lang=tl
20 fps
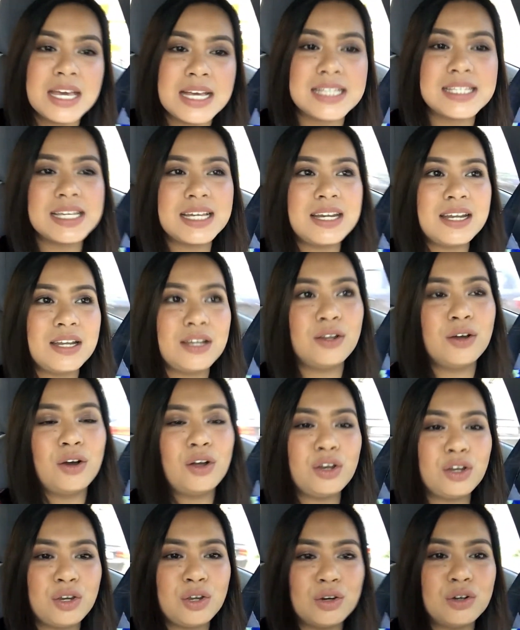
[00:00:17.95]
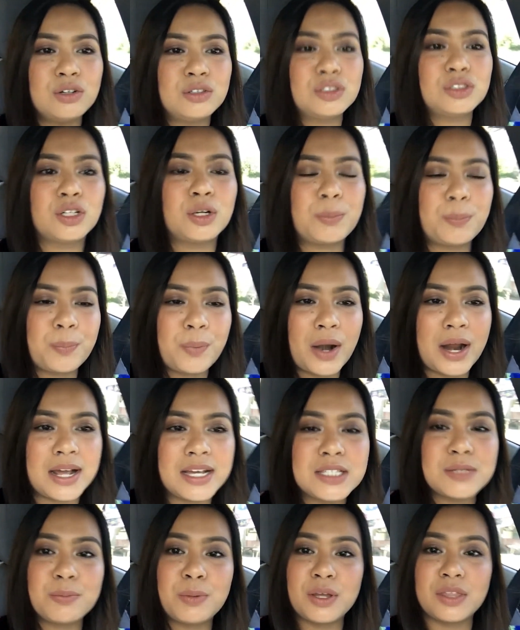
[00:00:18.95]
Isa na doon yung
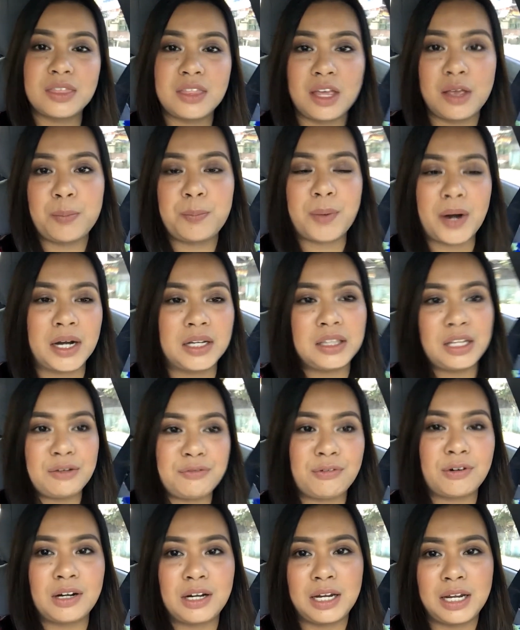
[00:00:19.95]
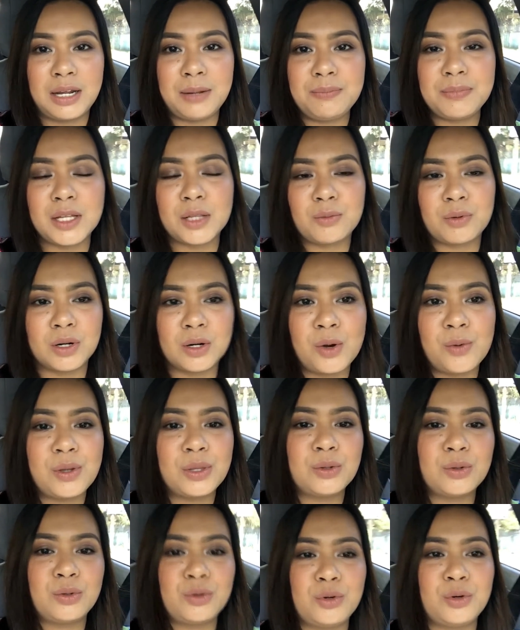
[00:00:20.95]
surprise birthday party for him that we're
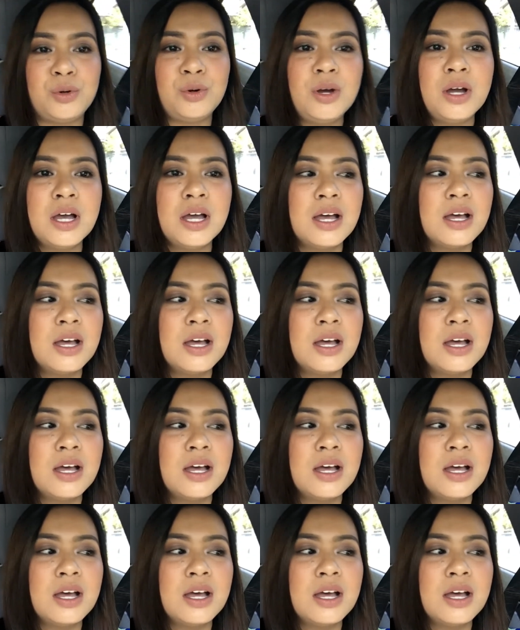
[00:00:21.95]
going to do